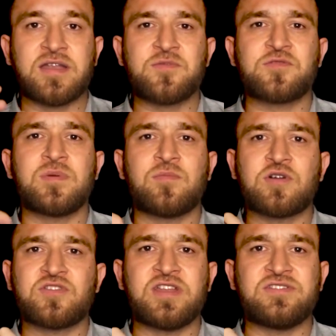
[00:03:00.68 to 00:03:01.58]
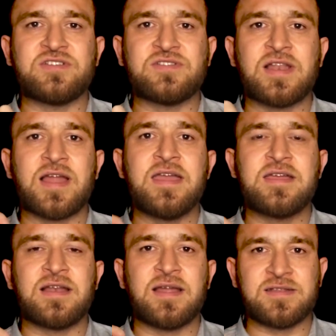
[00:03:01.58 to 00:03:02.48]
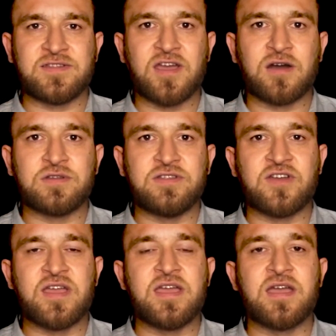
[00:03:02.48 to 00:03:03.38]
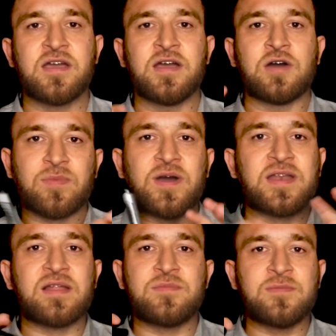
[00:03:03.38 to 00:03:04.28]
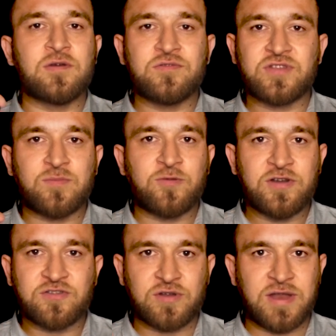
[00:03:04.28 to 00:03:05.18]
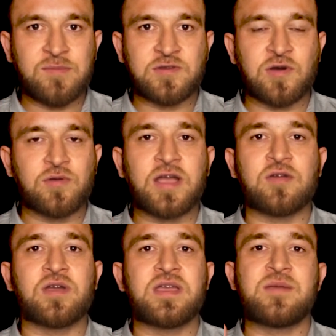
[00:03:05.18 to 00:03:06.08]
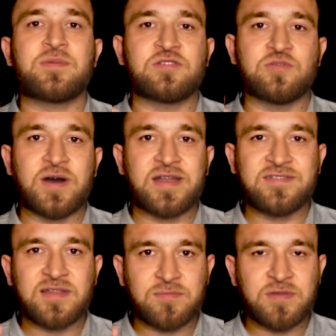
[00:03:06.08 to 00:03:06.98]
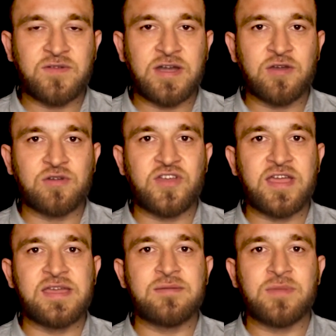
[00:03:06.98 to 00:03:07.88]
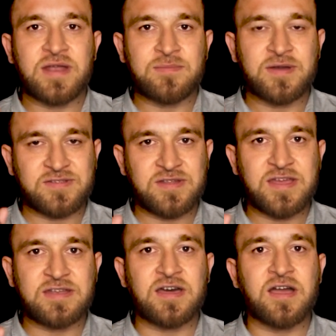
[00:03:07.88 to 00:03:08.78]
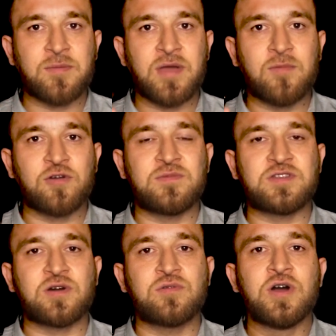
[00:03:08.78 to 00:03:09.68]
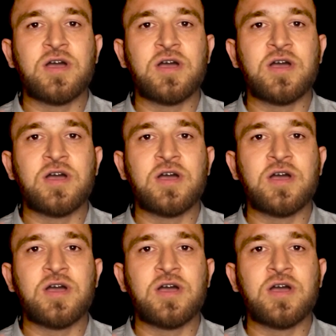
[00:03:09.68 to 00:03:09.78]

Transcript: टिप्स में बहुत सारी चीज़ें लाइक के लेंथ क्या होनी चाहिए बहरहाल अभी मैं उन सब पॉइंट्स को नहीं बताऊंगा क्योंकि ये फिर दोबारा से लंबी वीडियो हो जाएगी मेरा मकसद ये था कि मैं आपको बताऊं